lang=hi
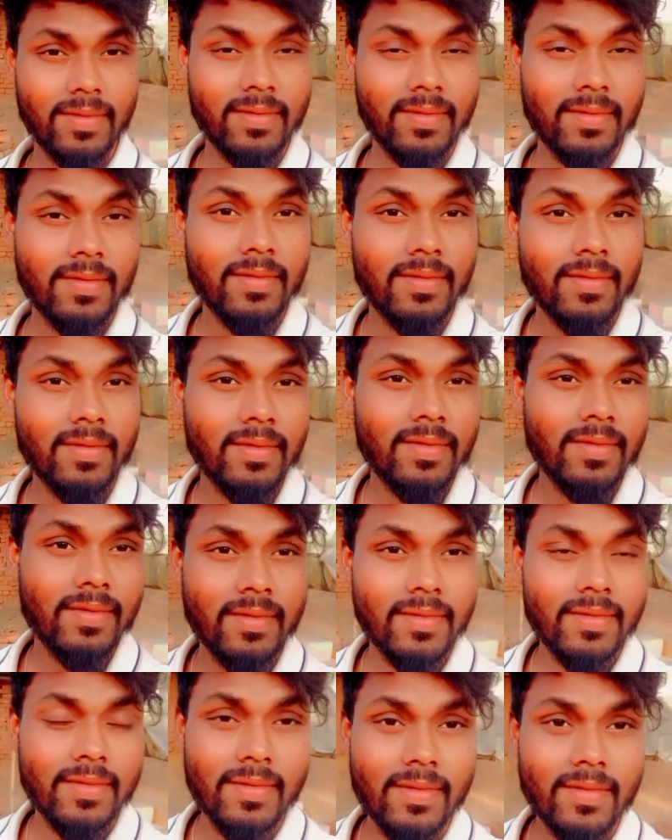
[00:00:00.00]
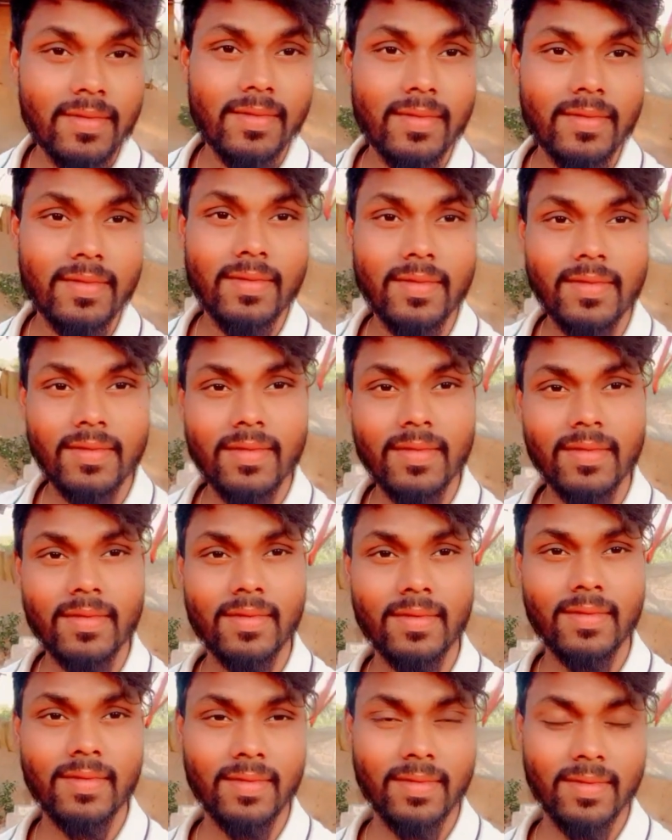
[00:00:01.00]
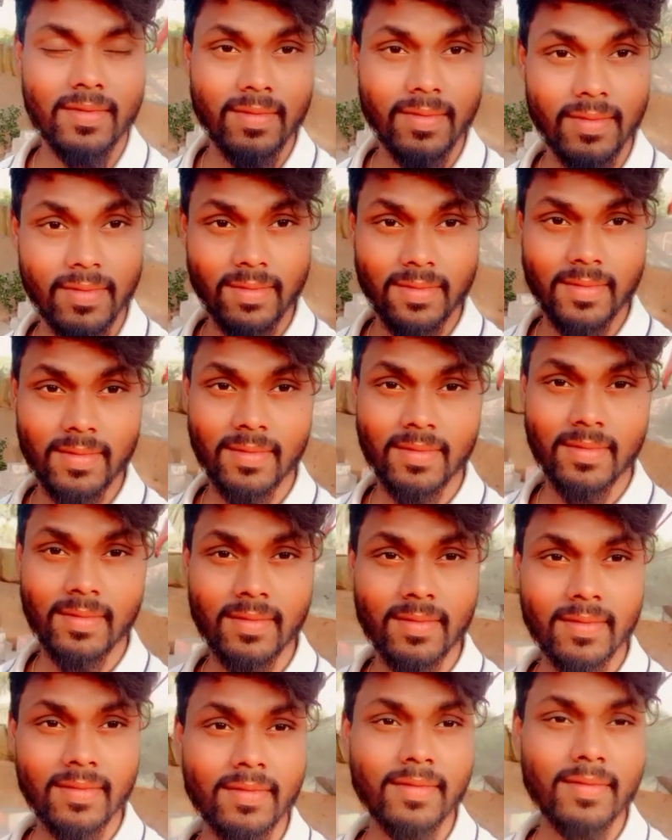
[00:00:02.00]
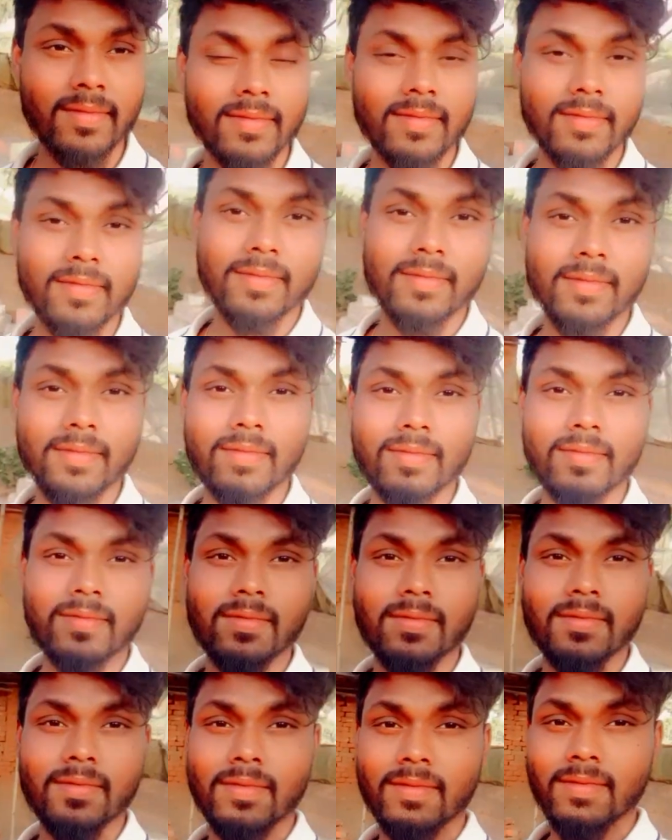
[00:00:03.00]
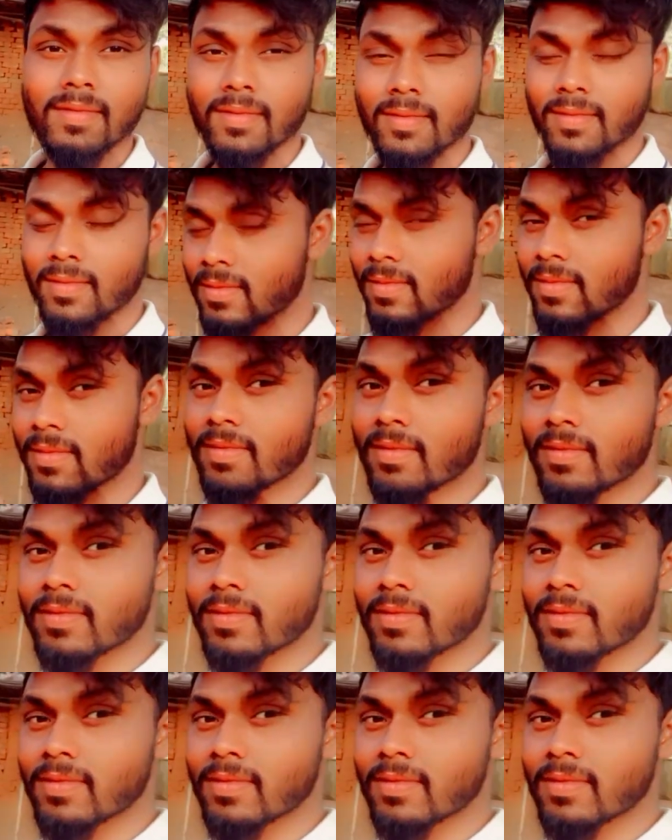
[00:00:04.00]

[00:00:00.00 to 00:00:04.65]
जय श्री राम दोस्तों मैं आज के ब्लॉग में अपने फैमिली और अपने गांव को